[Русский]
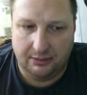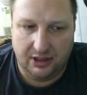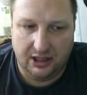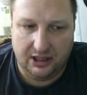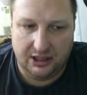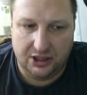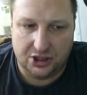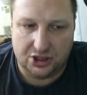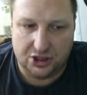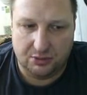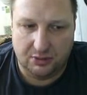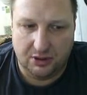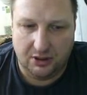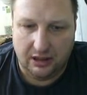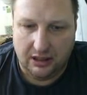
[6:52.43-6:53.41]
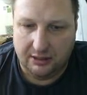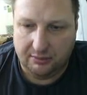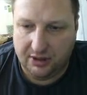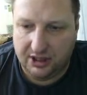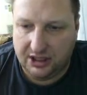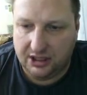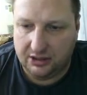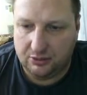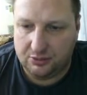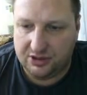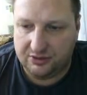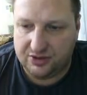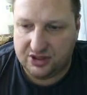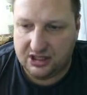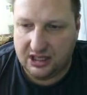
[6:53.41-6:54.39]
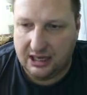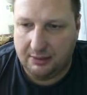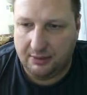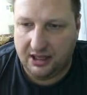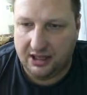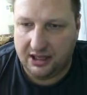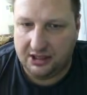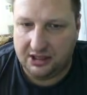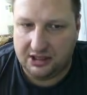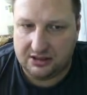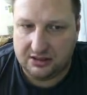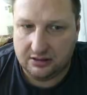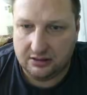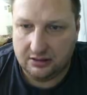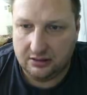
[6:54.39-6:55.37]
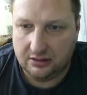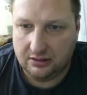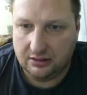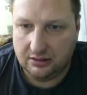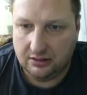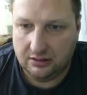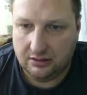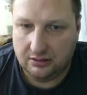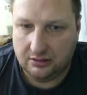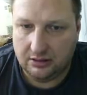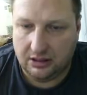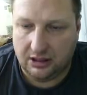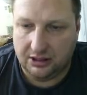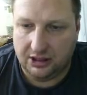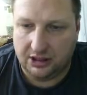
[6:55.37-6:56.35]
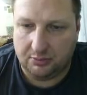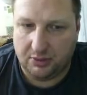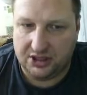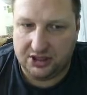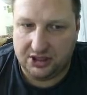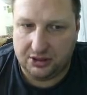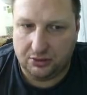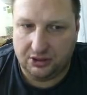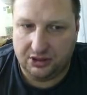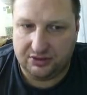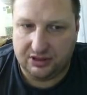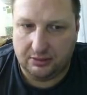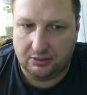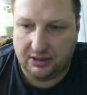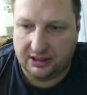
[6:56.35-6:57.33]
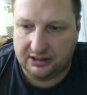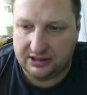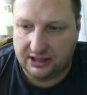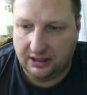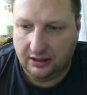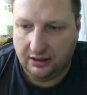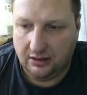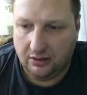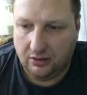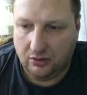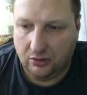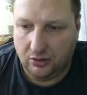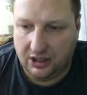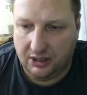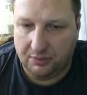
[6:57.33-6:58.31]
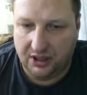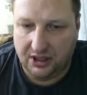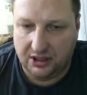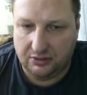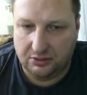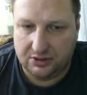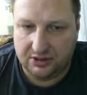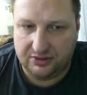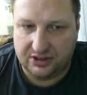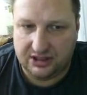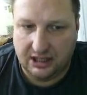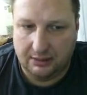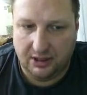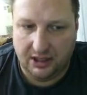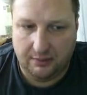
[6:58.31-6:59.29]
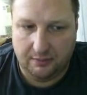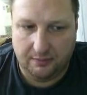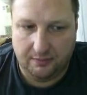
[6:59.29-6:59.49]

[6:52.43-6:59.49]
И, конечно же, мы перекидываемся в самый конец. А, нет, простите, он не в самом конце. Окей, перекидываемся в самый...